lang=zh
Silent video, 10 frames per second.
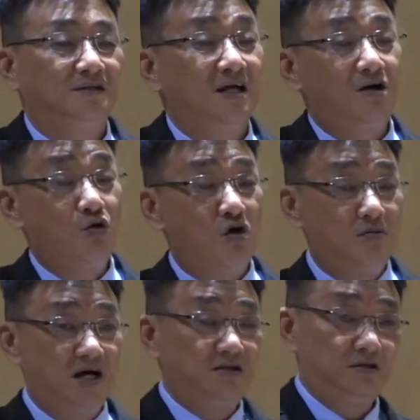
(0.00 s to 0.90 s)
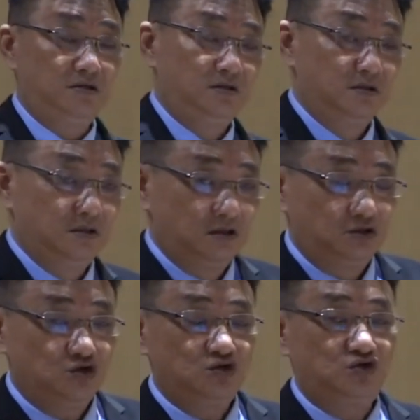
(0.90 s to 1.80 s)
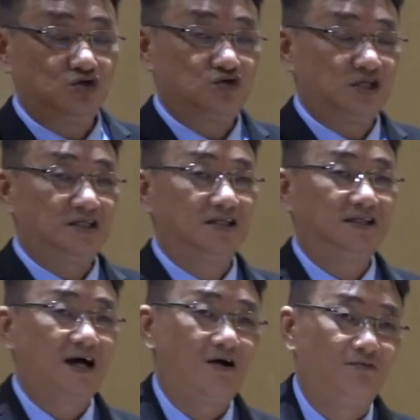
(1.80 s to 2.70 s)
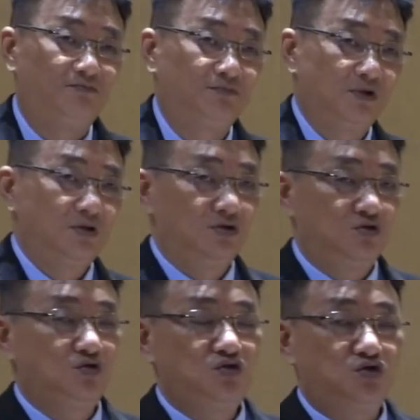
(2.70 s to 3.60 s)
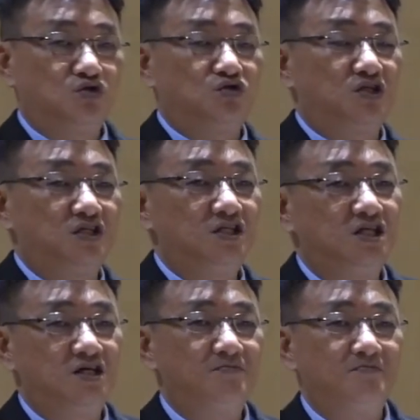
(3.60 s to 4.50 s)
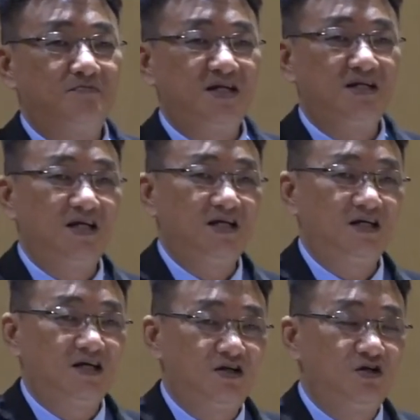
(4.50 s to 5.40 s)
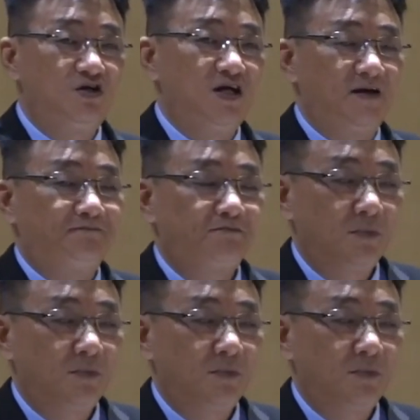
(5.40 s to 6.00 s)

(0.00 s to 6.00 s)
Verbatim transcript: 那我们遵守神的道，遵守神的命令跟律例，